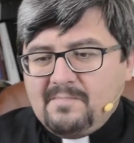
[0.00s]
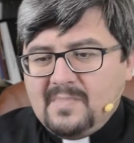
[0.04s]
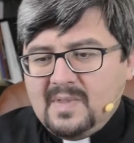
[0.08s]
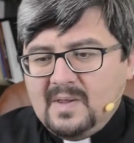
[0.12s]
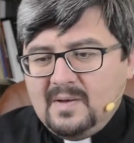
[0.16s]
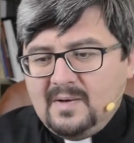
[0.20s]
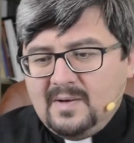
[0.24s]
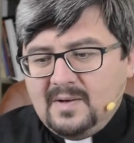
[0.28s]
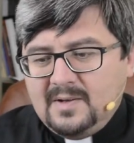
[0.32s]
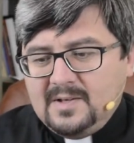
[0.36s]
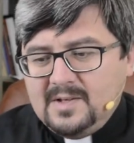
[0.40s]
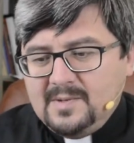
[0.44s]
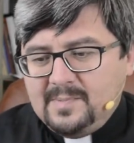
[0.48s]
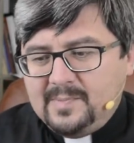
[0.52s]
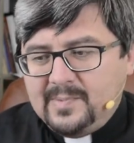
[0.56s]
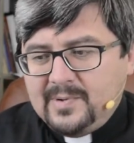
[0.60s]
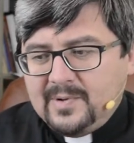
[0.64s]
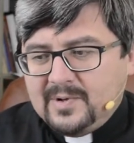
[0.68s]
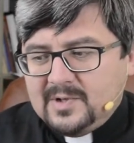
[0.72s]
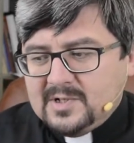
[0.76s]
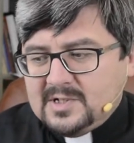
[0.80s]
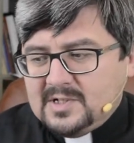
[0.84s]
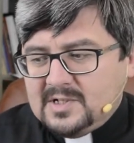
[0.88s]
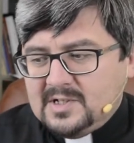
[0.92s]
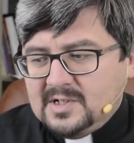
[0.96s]
э, не
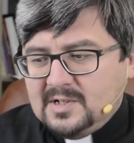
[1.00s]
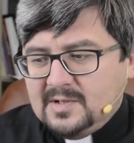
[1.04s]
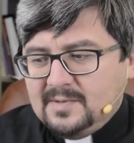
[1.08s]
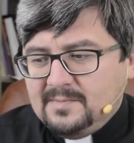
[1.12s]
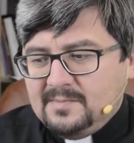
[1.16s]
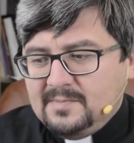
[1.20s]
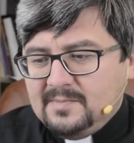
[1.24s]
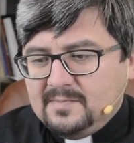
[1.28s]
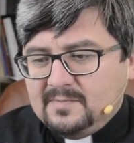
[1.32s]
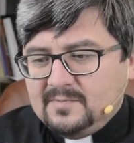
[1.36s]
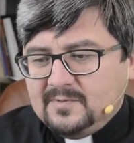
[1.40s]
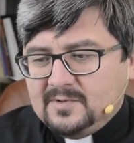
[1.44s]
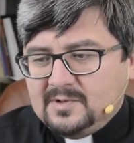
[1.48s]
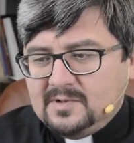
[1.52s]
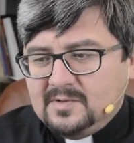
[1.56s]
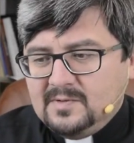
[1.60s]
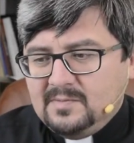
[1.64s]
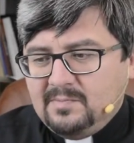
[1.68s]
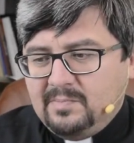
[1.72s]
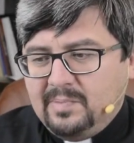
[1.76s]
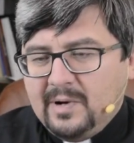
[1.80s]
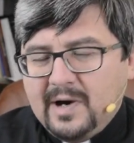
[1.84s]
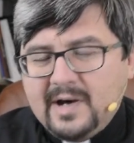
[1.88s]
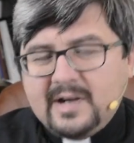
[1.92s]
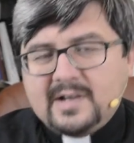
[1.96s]
просто вот
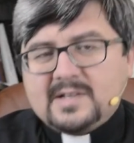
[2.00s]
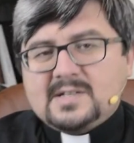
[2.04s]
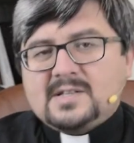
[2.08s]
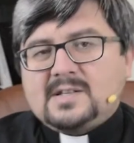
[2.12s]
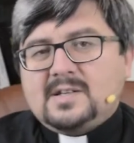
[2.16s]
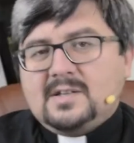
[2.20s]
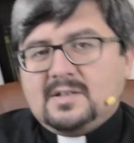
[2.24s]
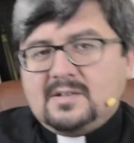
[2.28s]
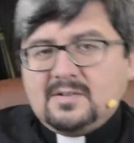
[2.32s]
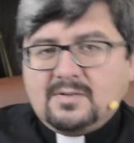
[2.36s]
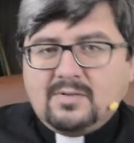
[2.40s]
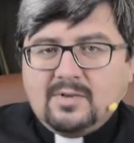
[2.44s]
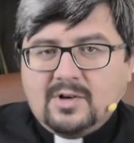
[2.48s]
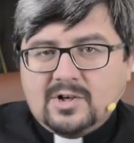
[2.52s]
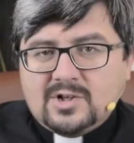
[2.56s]
барское такое